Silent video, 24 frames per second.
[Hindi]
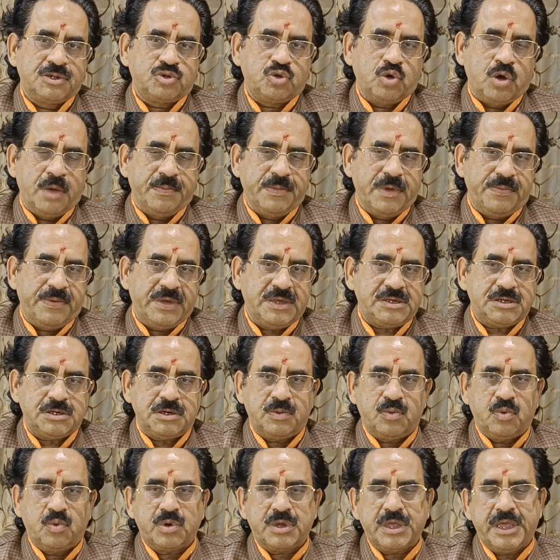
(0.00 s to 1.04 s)
तो हमें
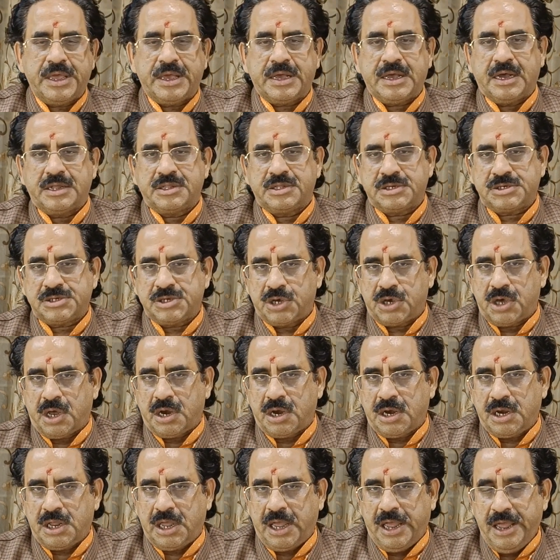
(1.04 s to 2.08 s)
वैष्णवों की एकादशी
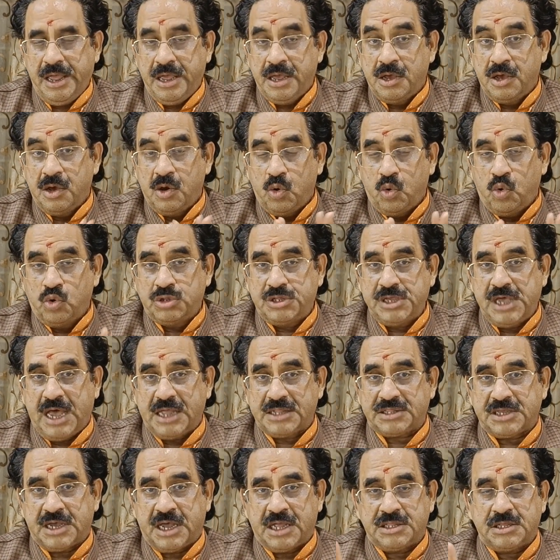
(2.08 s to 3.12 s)
करनी है
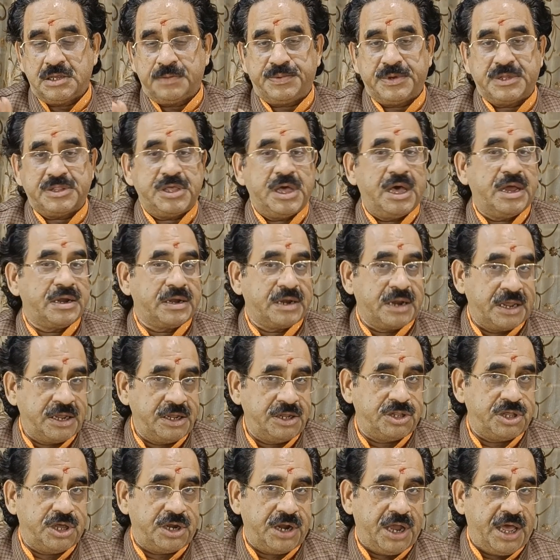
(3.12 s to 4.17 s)
उद्यात आदि पर ध्यान
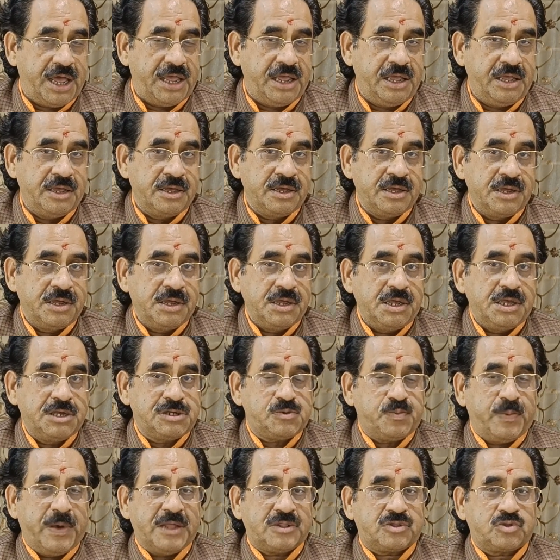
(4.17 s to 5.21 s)
नहीं देना है
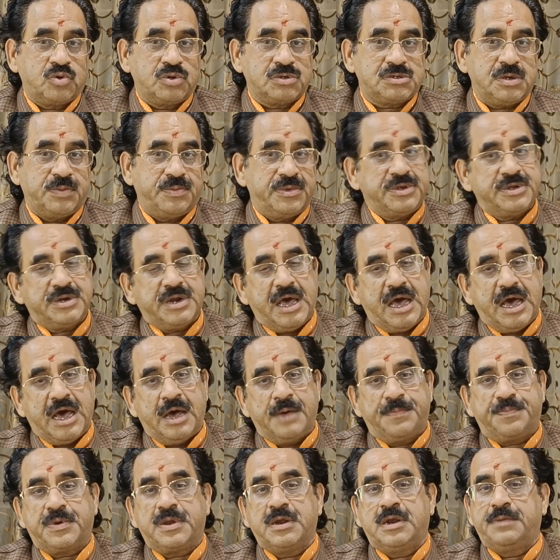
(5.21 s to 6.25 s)
इस बात को समझना
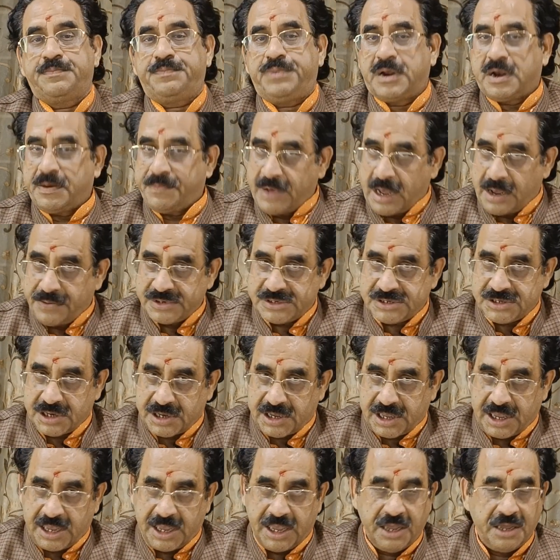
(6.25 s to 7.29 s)
आपके लिए
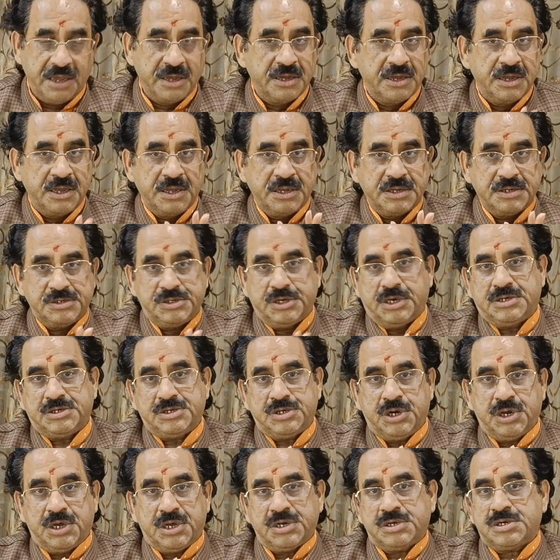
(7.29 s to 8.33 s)
परमावश्यक है जय
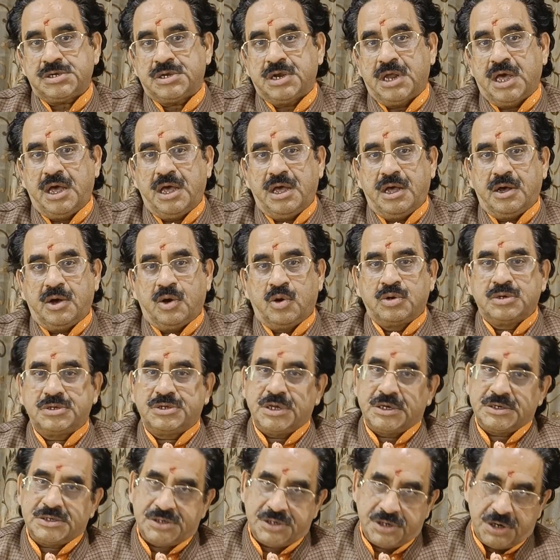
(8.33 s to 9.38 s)
श्री कृष्णा और
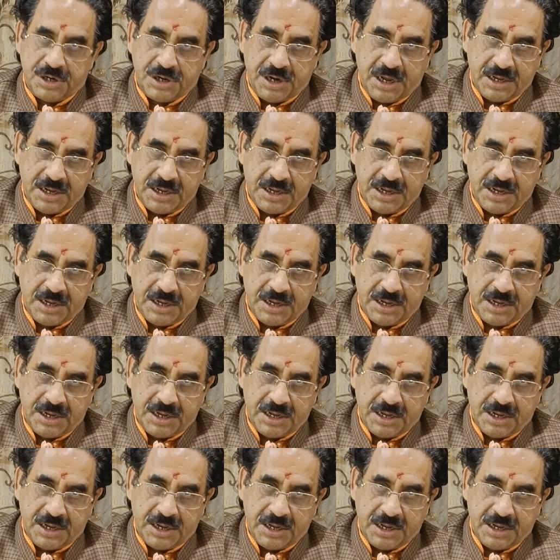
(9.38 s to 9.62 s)
जय श्री